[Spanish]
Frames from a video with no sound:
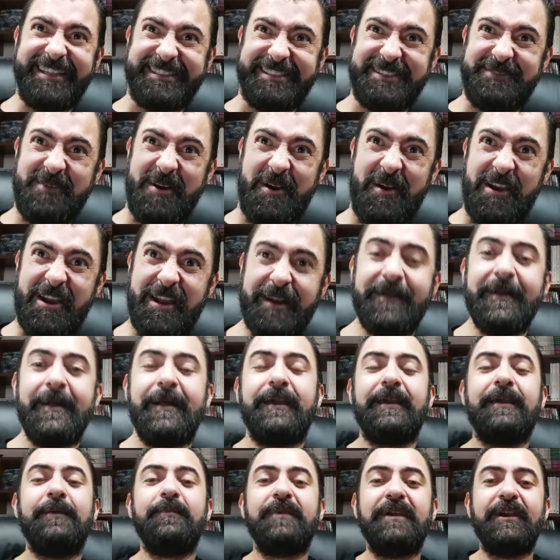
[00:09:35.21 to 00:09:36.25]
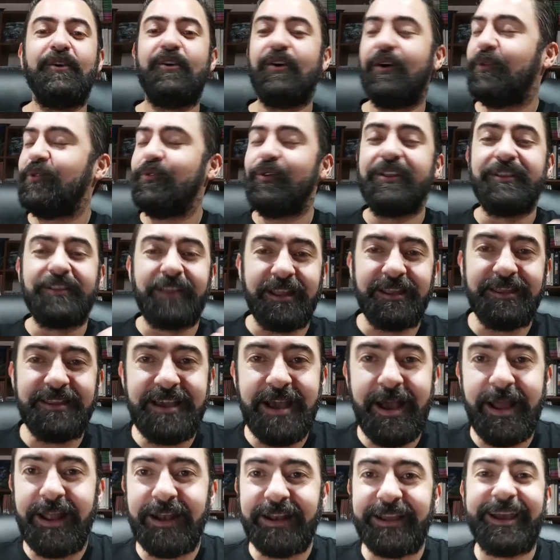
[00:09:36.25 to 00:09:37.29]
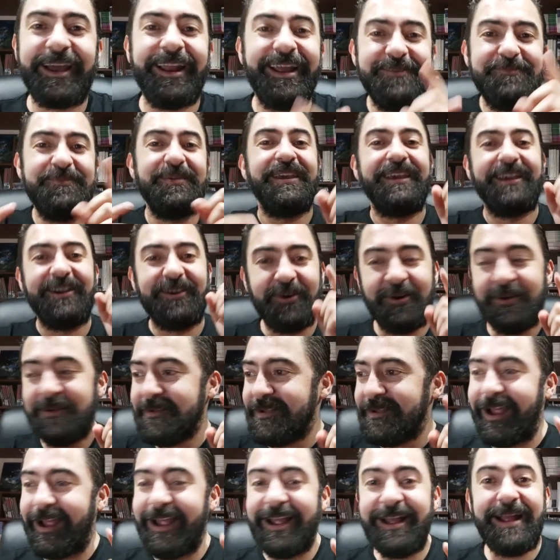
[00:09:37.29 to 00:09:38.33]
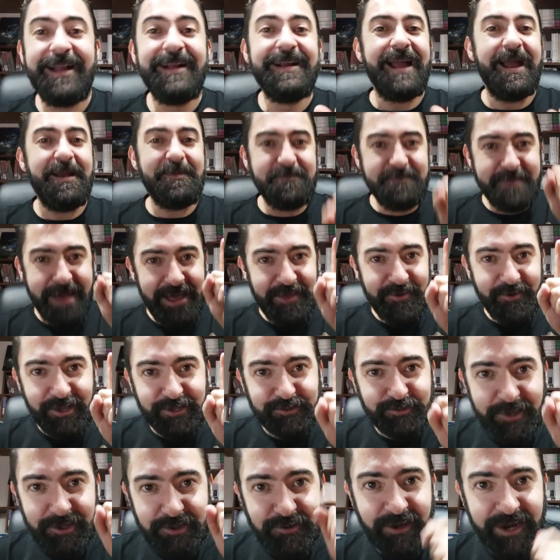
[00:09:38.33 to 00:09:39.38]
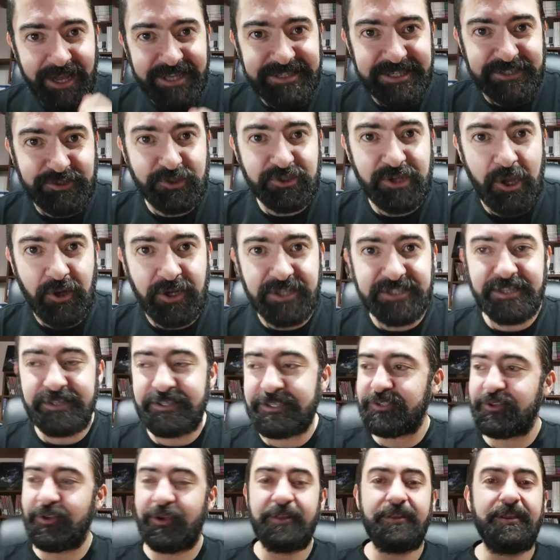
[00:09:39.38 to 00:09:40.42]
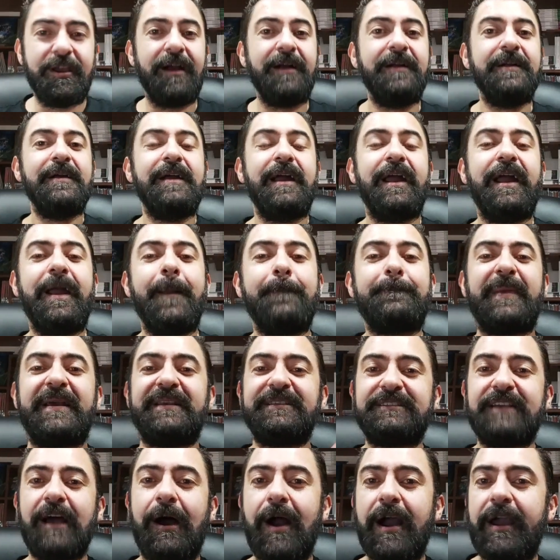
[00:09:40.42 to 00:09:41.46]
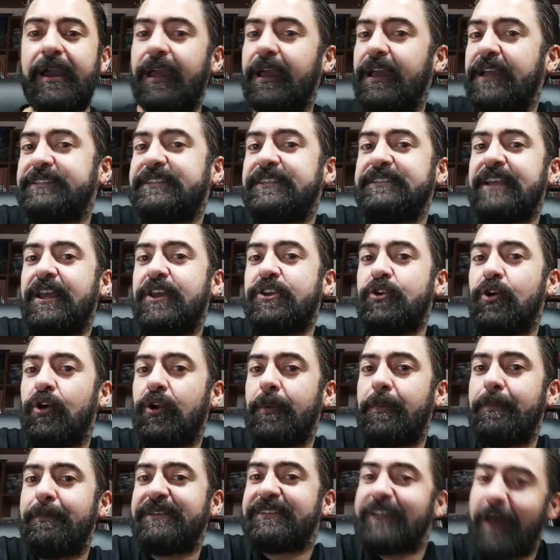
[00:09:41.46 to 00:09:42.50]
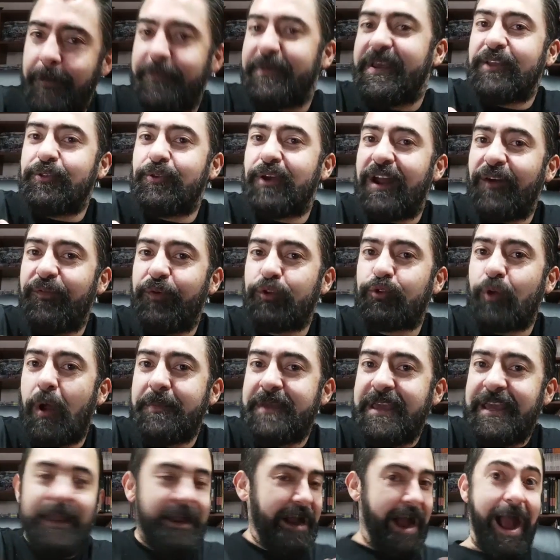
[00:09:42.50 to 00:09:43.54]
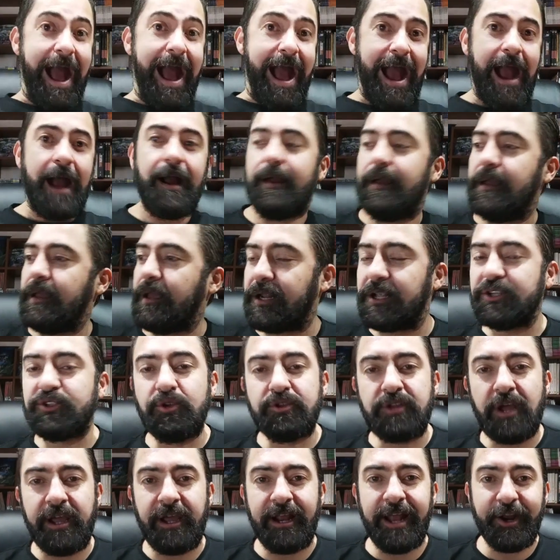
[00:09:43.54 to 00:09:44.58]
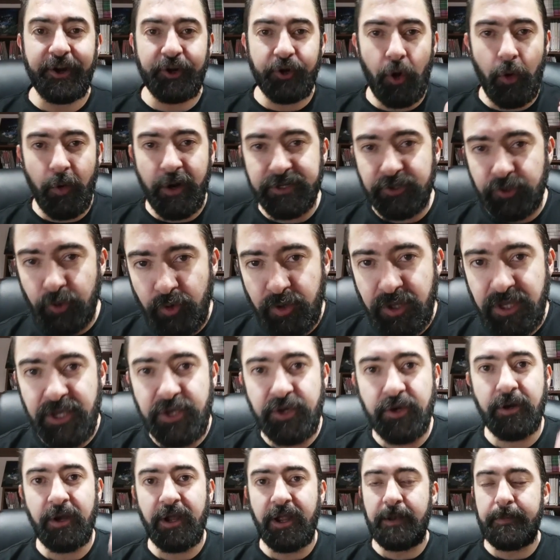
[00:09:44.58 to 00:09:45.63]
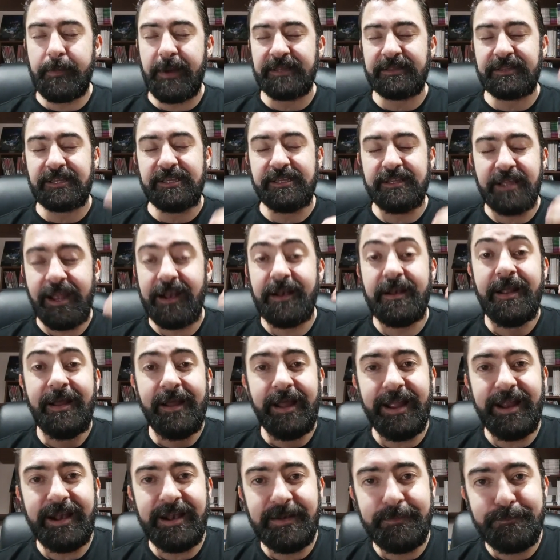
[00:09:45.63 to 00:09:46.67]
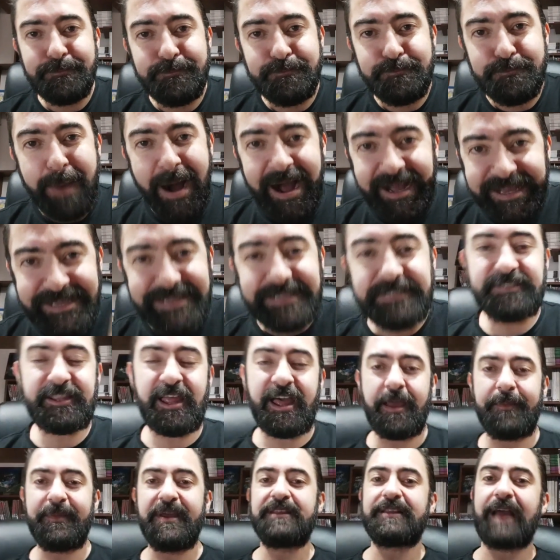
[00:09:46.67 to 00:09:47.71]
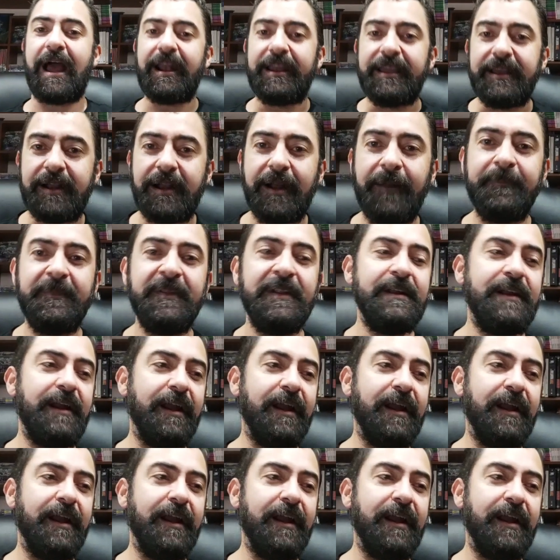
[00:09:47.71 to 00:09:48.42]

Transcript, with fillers: se me va a ir. Y mi hijo no entendía el que mi hijo, en medio de su ignorancia, estos adolescentes de hoy en día, eh, pensaba que ese señor me estaba pidiendo era foto a mí. ¡Ah! Y resulta que era Robert Trujillo, el, el, el bajista de Metallica.